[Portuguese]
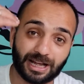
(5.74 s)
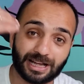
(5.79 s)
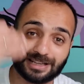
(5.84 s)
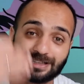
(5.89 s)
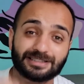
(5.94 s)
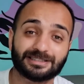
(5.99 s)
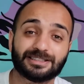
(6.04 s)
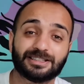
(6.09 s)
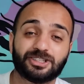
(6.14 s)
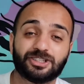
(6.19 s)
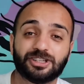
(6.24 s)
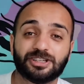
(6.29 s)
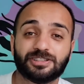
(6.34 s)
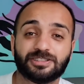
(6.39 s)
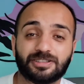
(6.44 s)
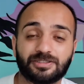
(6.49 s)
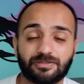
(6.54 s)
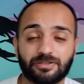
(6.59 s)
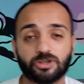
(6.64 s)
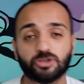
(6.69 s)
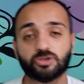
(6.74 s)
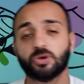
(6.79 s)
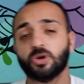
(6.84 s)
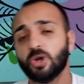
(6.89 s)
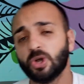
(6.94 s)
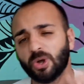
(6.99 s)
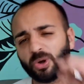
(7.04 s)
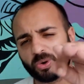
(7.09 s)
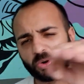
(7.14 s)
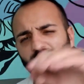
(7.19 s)
a assistir esse vídeo.
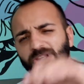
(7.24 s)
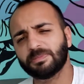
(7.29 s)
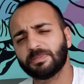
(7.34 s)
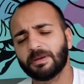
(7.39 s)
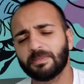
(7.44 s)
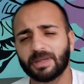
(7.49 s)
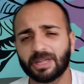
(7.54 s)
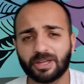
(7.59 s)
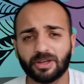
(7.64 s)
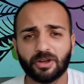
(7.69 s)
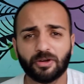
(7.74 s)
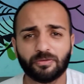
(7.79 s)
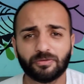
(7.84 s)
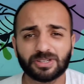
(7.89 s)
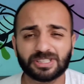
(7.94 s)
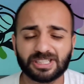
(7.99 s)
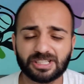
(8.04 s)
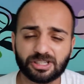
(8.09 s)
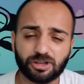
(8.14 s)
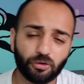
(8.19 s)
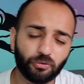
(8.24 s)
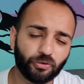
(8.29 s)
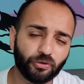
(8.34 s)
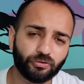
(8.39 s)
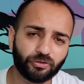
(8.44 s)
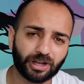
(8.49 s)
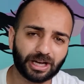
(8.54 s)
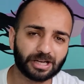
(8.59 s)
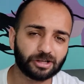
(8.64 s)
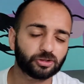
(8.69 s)
Conta para mim, você já ouviu
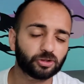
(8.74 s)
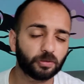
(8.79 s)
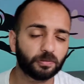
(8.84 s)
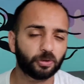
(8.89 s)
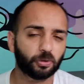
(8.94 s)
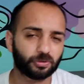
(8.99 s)
falar sobre